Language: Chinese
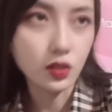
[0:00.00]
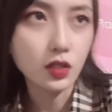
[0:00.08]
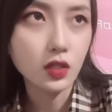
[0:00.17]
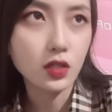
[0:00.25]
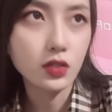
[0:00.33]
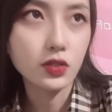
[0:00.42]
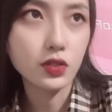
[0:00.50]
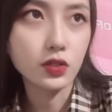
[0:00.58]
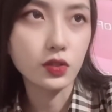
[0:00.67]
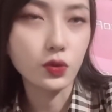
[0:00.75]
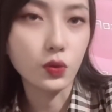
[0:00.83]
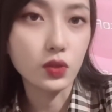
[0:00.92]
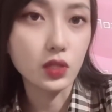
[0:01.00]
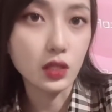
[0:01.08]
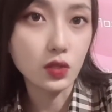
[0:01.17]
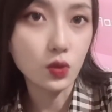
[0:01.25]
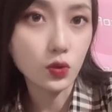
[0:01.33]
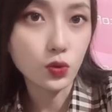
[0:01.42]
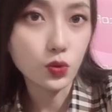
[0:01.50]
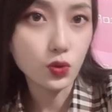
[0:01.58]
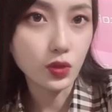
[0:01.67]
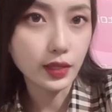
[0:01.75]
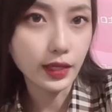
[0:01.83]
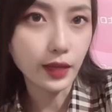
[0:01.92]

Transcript: 这个有节奏的训练，